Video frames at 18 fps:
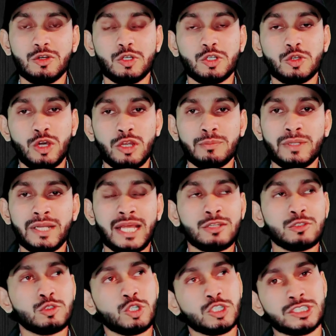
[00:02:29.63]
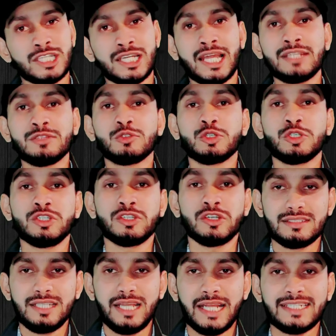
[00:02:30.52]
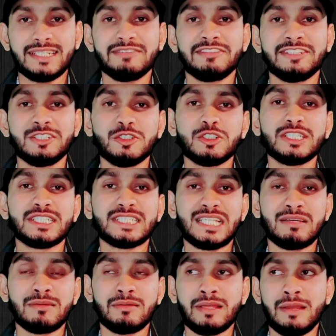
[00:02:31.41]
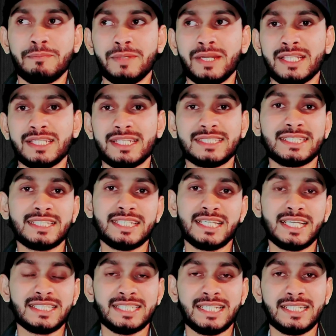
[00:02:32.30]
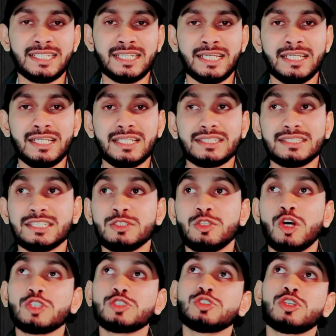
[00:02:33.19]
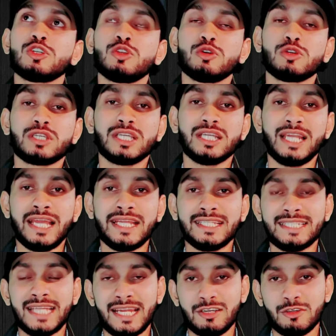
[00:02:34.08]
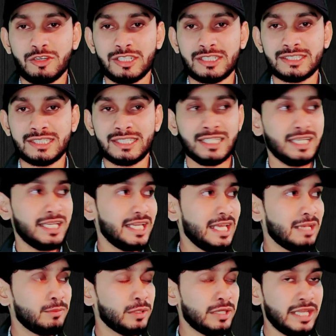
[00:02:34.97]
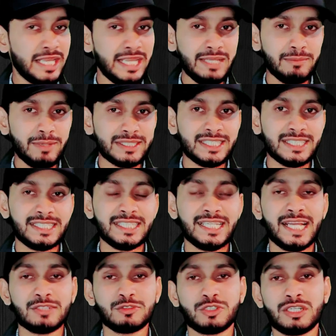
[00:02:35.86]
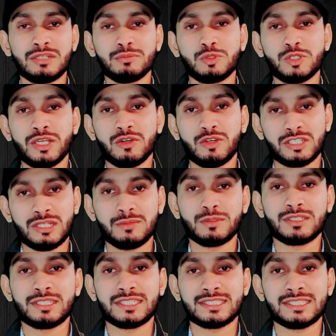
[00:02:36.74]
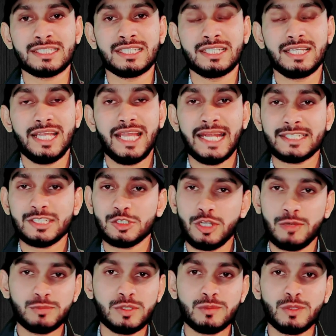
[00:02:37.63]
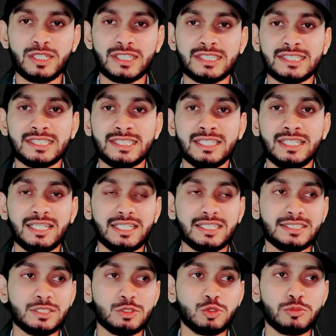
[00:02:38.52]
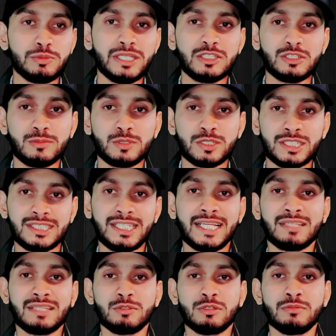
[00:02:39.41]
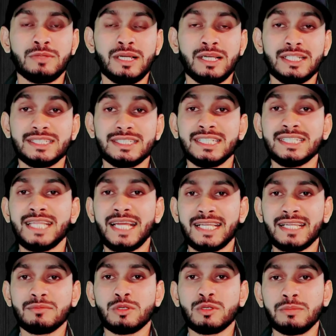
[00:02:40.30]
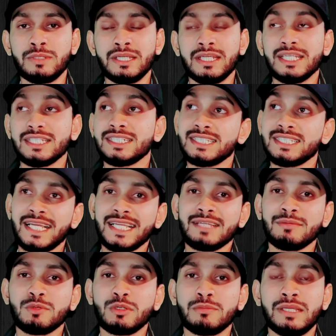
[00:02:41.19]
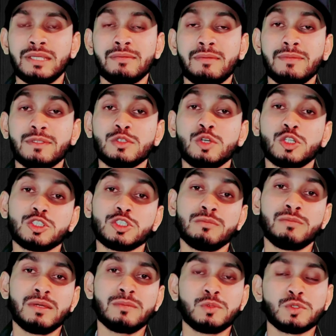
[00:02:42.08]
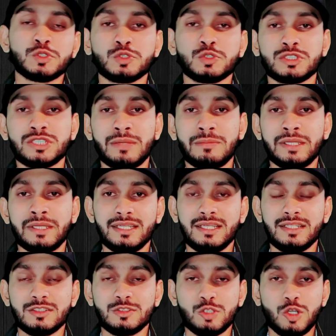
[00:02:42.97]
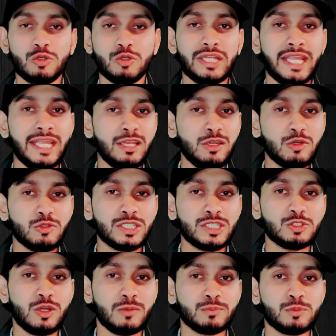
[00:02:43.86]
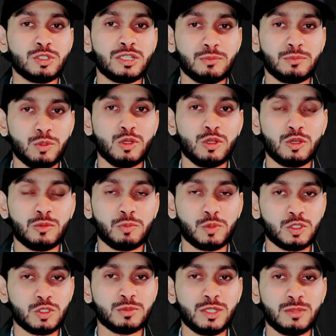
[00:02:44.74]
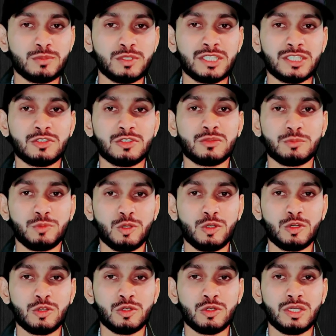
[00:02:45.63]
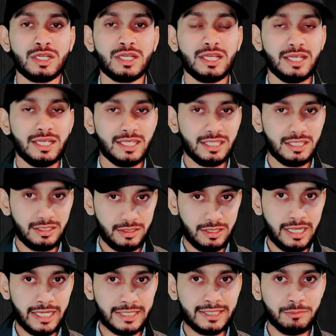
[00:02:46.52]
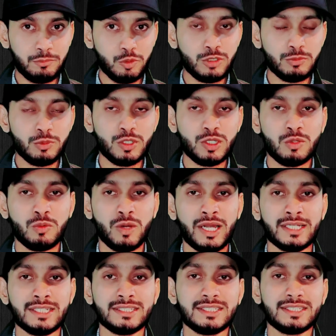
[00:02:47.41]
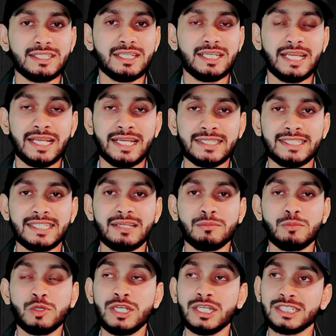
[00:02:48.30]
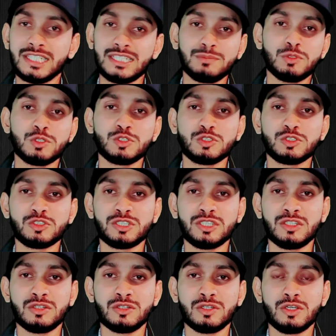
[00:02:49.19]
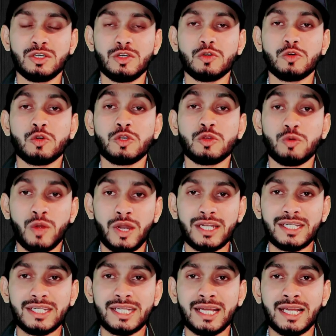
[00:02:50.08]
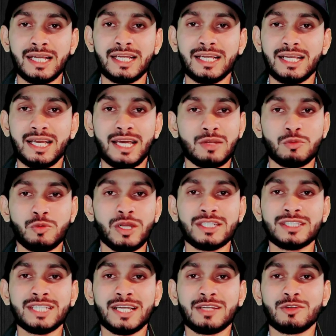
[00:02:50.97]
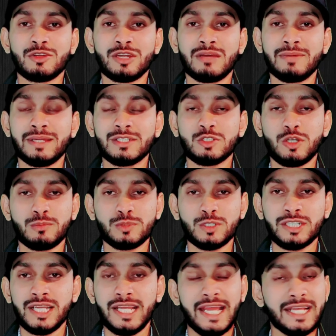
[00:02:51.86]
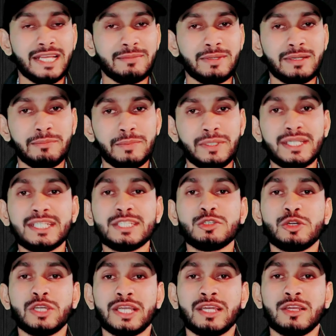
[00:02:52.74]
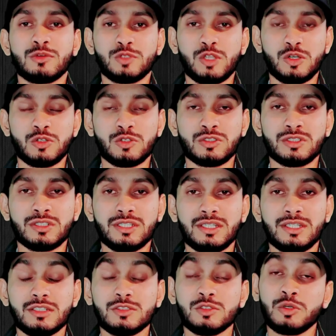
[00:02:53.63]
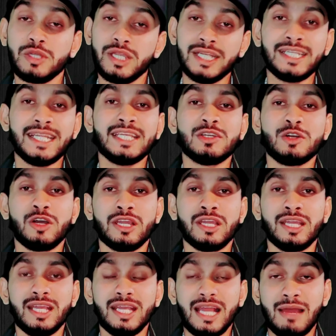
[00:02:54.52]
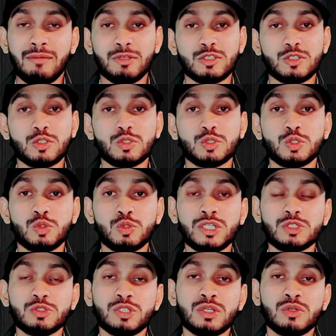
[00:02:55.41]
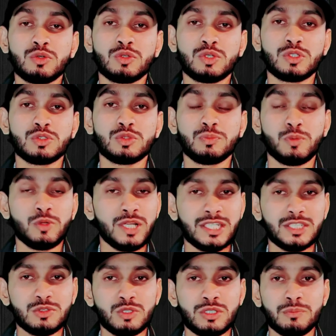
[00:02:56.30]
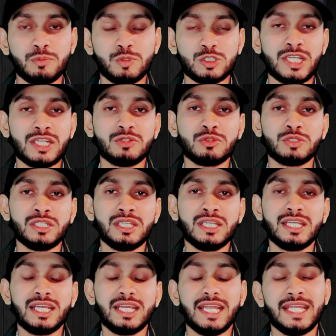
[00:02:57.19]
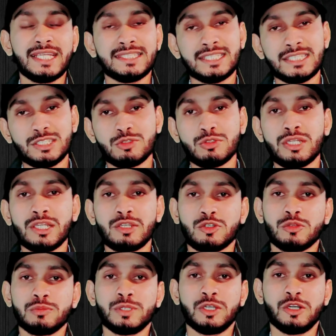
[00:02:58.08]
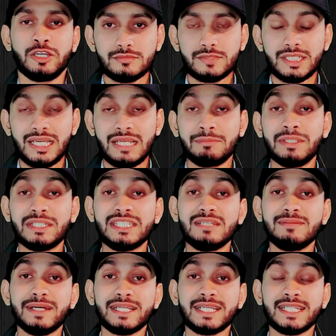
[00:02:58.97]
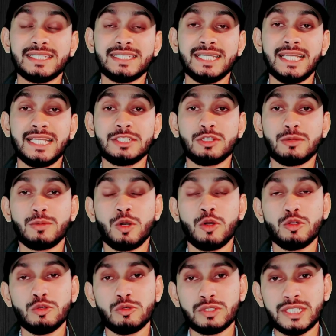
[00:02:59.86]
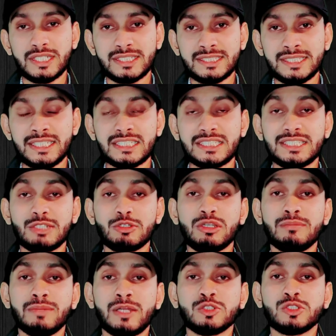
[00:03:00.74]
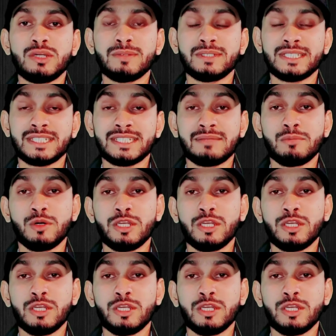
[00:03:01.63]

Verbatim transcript: ওই গল্পের আরও দশটা লাইন তৈরি হয় একটা ভিডিও দেখছিলাম আমি আপনারা দেখছেন কিনা জানি না যে দশজন লোককে লাইনে দাঁড়া করাইছে এরপর এই মাথা থেকে একজনের মুখে কথা বলতেছে একটা শব্দ বলে দিছে যে তুমি এই শব্দটা তাকে বলবা সে তাকে বলবে সে তাকে বলবে এভাবে দশ নম্বর পর্যন্ত যাবে যখন এই লোকটা শব্দটা বলল প্রথম শব্দটা যখন বলল একটা পরিপূর্ণ ওয়ার্ড এখান থেকে বইলে শেষ পর্যন্ত দিল ওই ওয়ার্ডটা আর ওয়ার্ড থাকলো না মানে শব্দটা একেবারে বিকৃত হয়ে গেল তখন তো এটাই হয় আমরা যখন শুনে শুনে কোনো কিছু প্রকাশ করি প্রচার করি এই জিনিসগুলি এরকমই হয় আর বেশিরভাগ ক্ষেত্রে এইসব অলৌকিক জিনিস যেগুলি মানুষ আমাদেরকে